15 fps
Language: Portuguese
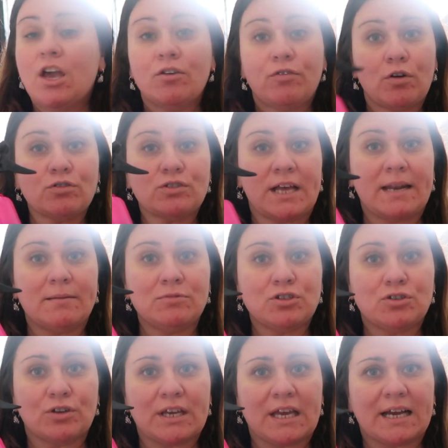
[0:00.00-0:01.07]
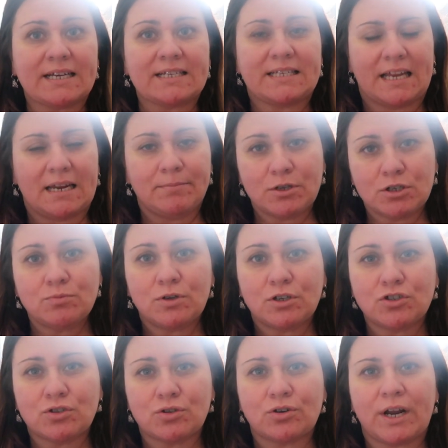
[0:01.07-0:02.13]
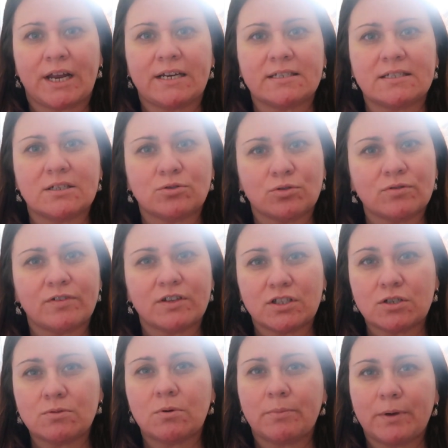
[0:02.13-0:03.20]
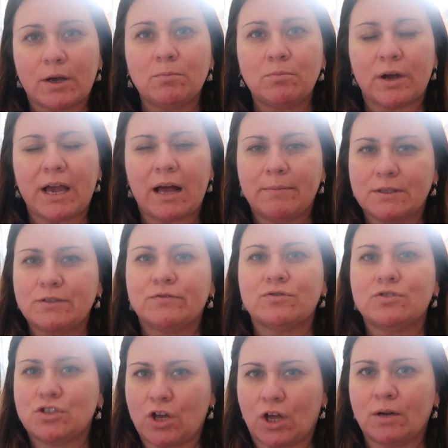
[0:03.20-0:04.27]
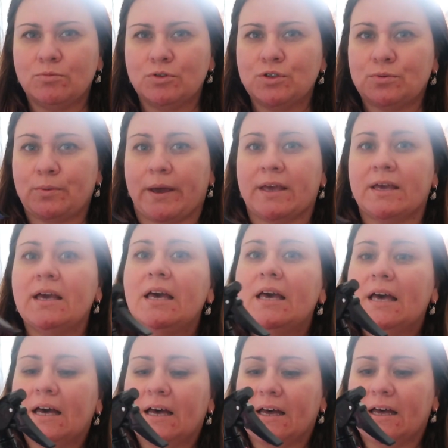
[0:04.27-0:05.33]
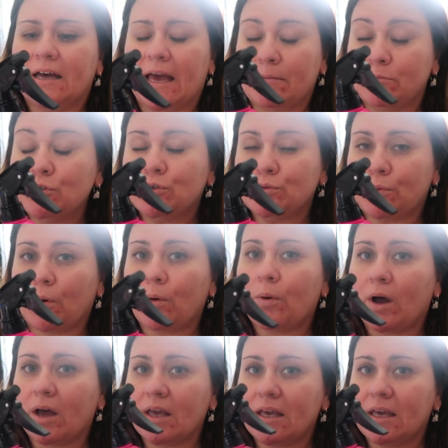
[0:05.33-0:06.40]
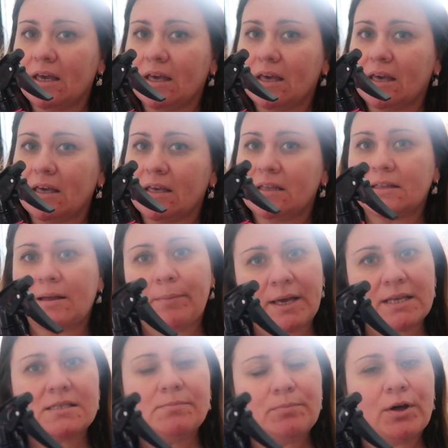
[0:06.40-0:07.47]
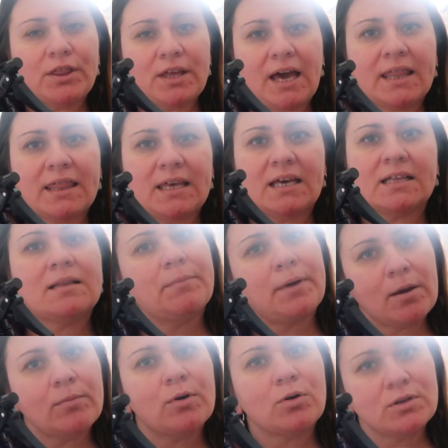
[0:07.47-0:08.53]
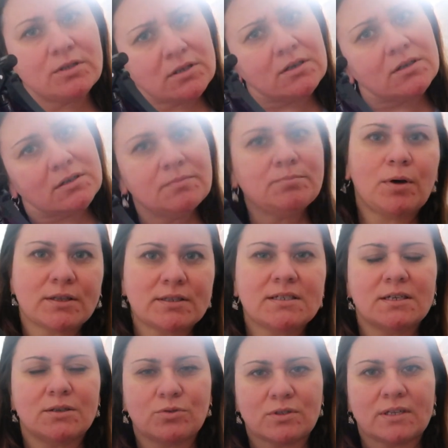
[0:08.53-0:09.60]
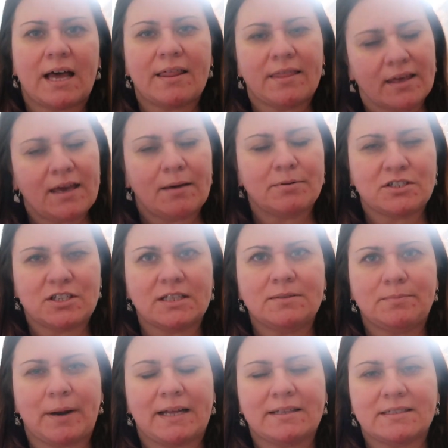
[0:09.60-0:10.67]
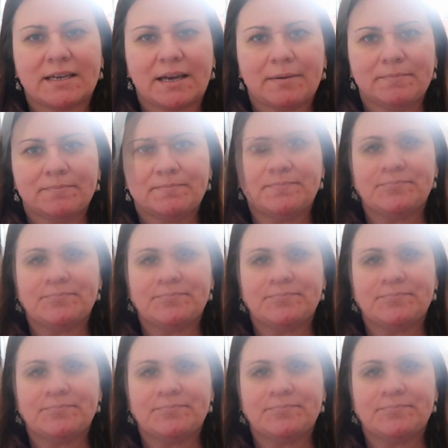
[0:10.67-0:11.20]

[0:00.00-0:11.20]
Eu vou usar a misturinha caseira, mesmo nas torneiras e tudo, vocês vão ver como realmente funciona muito bem. Uh, é muito boa e também assim para o dia-a-dia, -dia. também é uma coisa que pode ser usada e é bastante prática.